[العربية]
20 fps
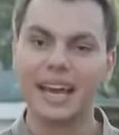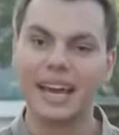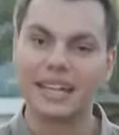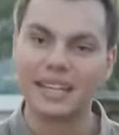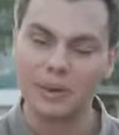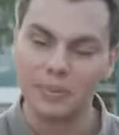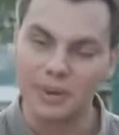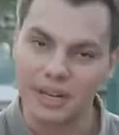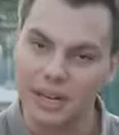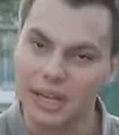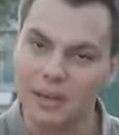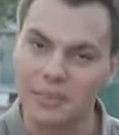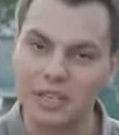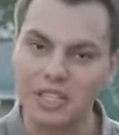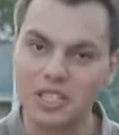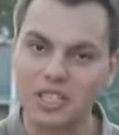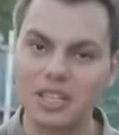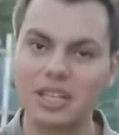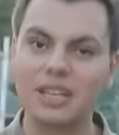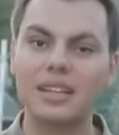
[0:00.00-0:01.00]
هذا
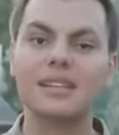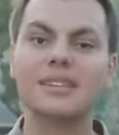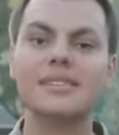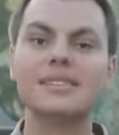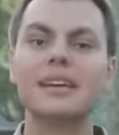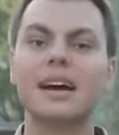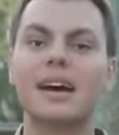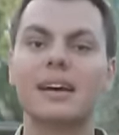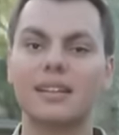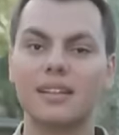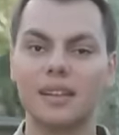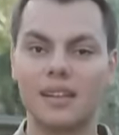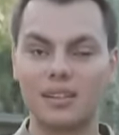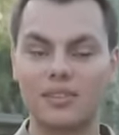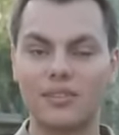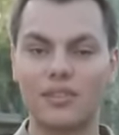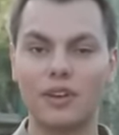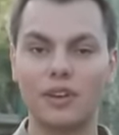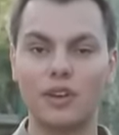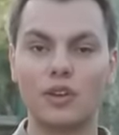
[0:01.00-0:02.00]
البرنامج ساعد
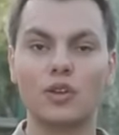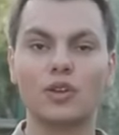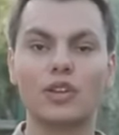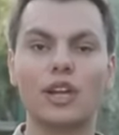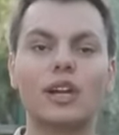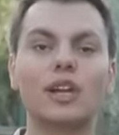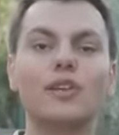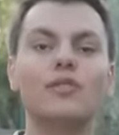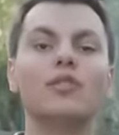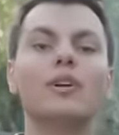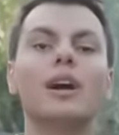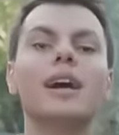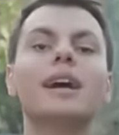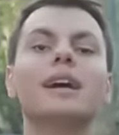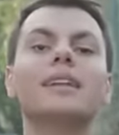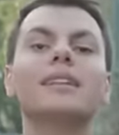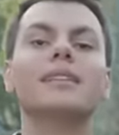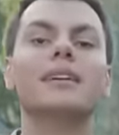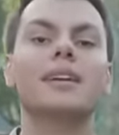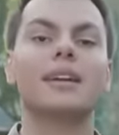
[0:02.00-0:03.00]
الأطفال أنه يتعرفوا
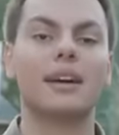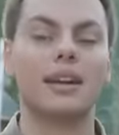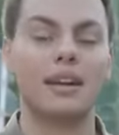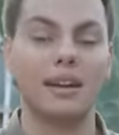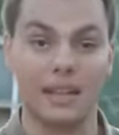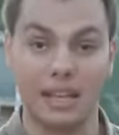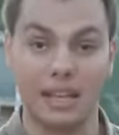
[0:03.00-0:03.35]
أكثر على